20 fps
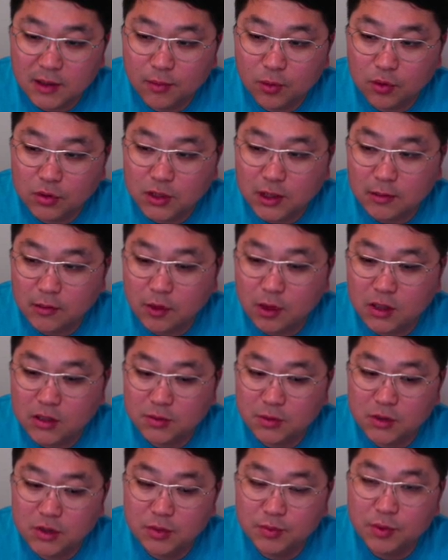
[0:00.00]
보고
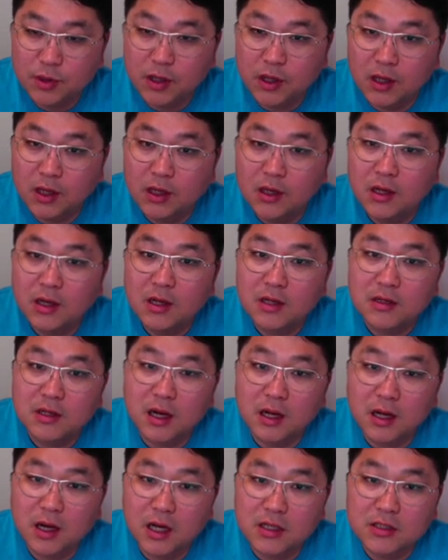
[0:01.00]
참고하시면 쉽게
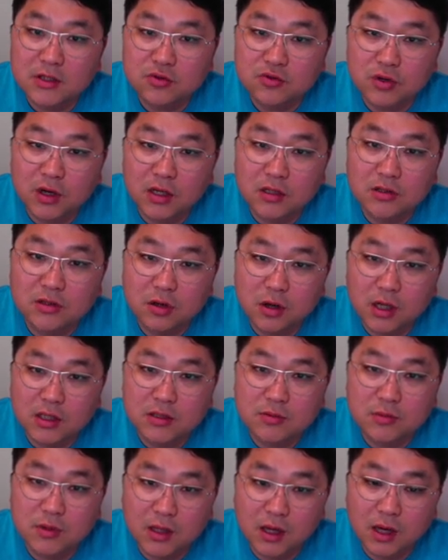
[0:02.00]
따라 하실 수가 있을 것
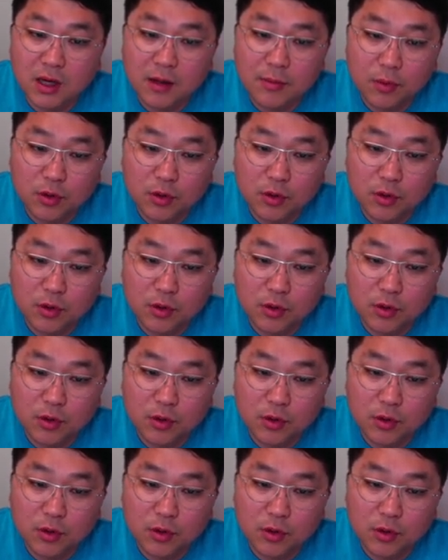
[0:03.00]
같습니다.